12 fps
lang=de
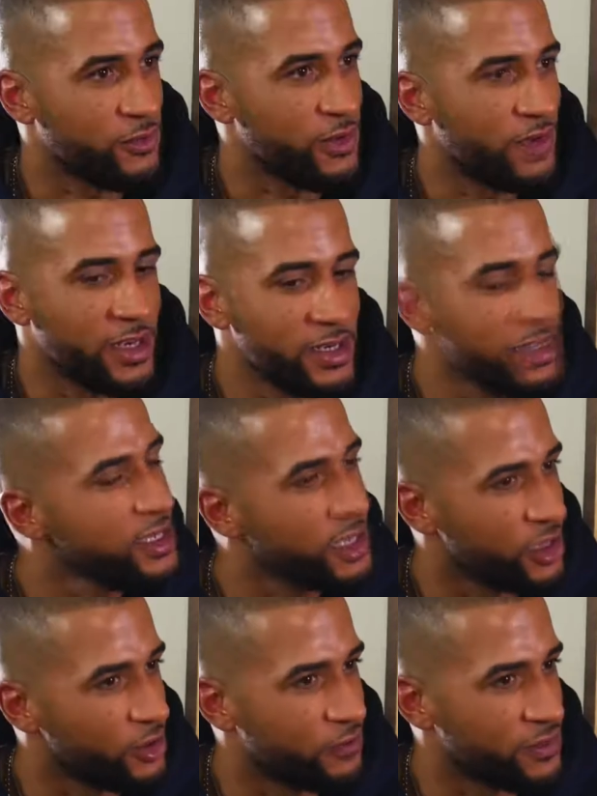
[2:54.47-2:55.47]
Also wir werden nie
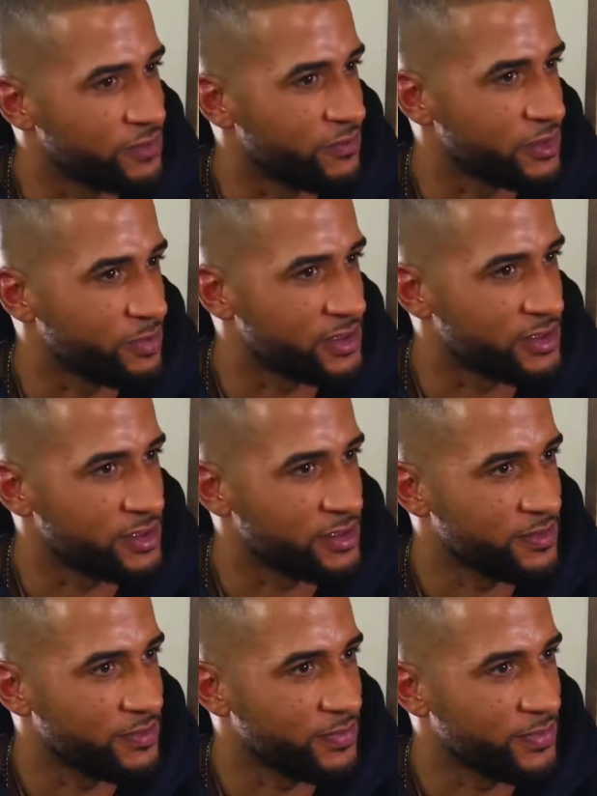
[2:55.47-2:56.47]
genau wissen, was
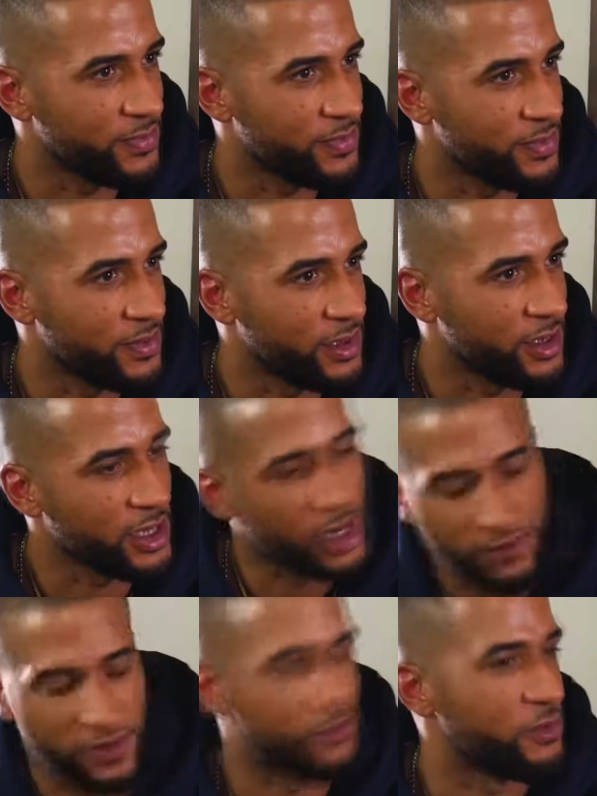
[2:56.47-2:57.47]
passiert. Absolut.
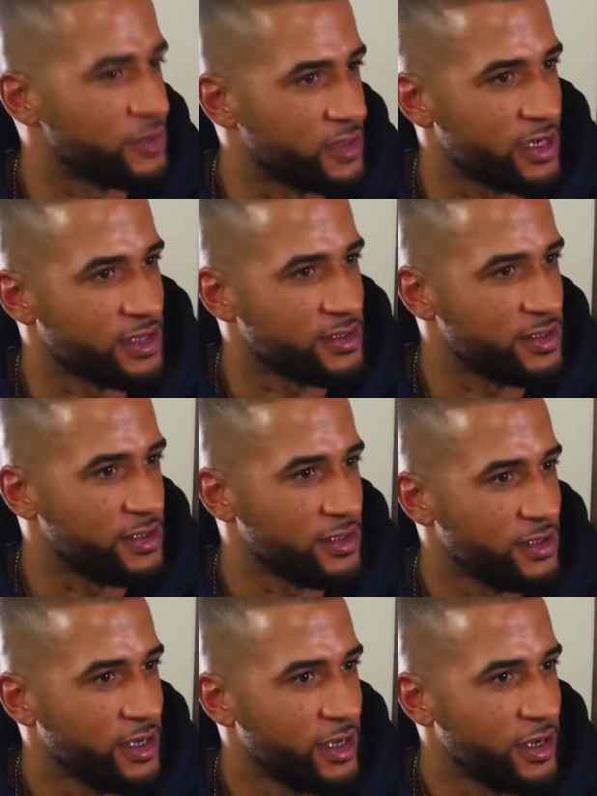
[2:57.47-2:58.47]
Egal, was wir uns reinziehen.
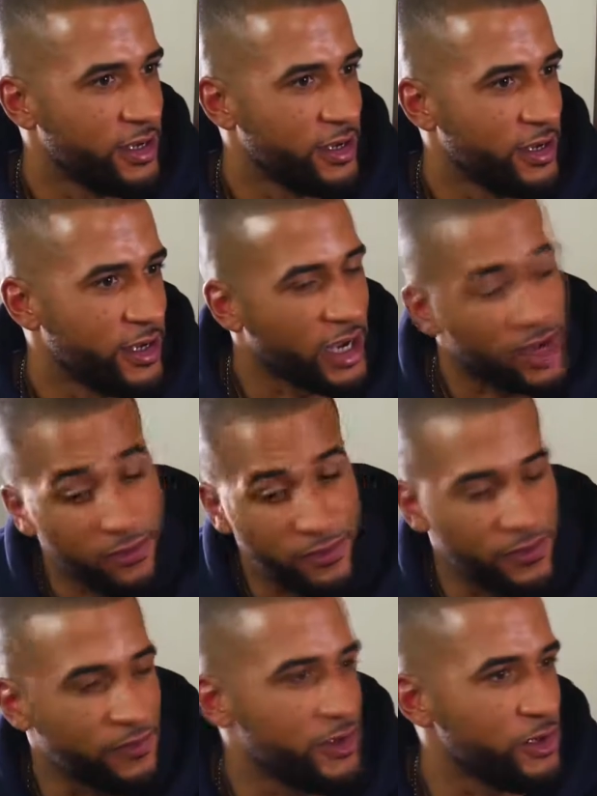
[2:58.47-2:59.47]
Egal, wie
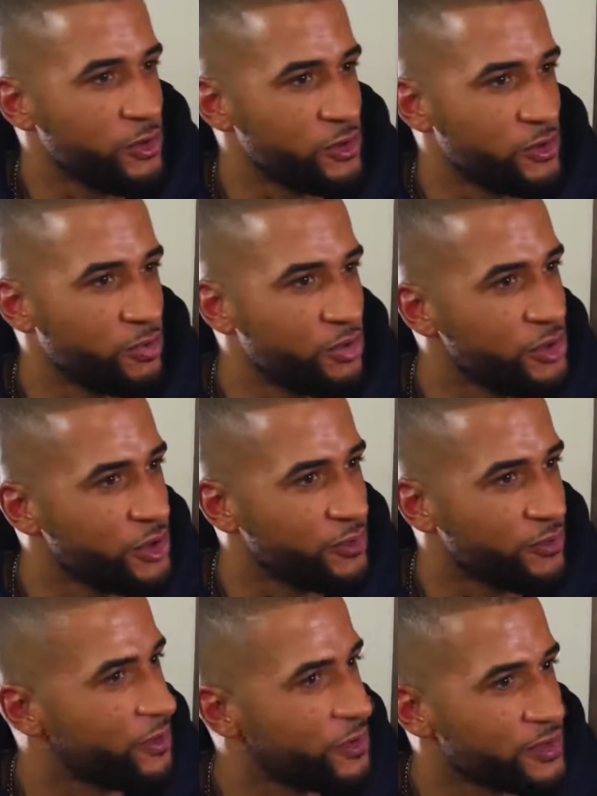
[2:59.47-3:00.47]
viele Videos und
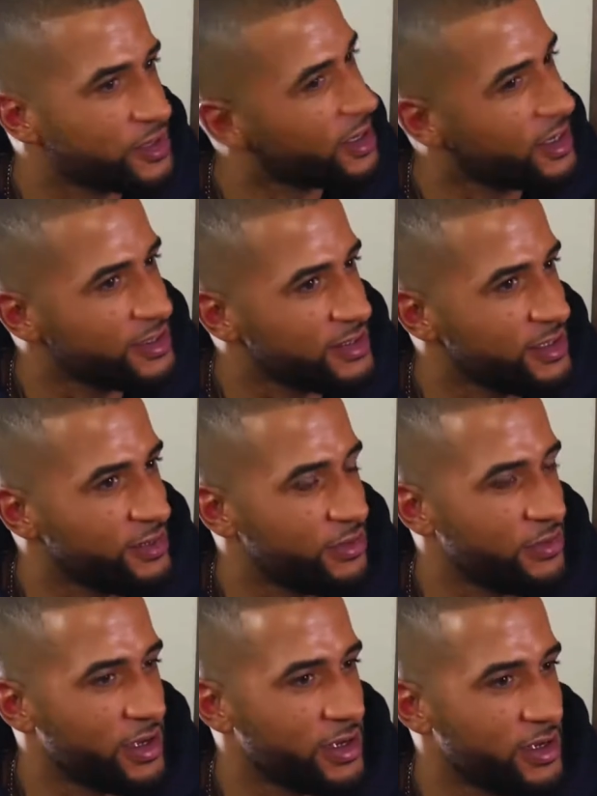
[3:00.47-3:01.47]
Bücher wir uns reinziehen, wir